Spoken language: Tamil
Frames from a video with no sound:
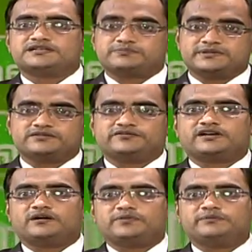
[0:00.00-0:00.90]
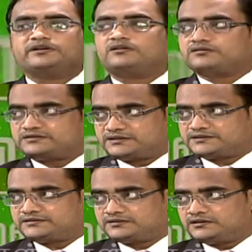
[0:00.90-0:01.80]
ஸ்பெசிஃபிக்காக பிபிஏ
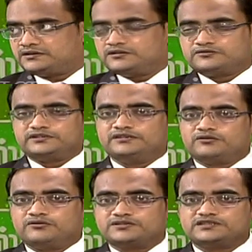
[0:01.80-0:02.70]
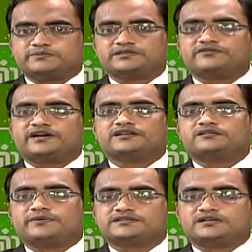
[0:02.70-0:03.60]
லாஜிஸ்டிக்ஸ் ஸோ இந்த கோர்ஸ் ஸ்பெசிஃபிக்காக எடுத்து
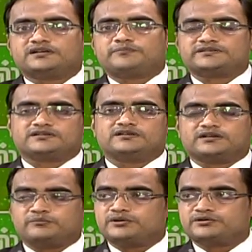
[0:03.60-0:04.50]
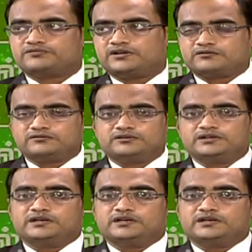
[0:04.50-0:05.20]
படித்தாங்கன்னா பசங்களுக்கு ரொம்ப யூஸ்ஃபுல்லாக இருக்கும்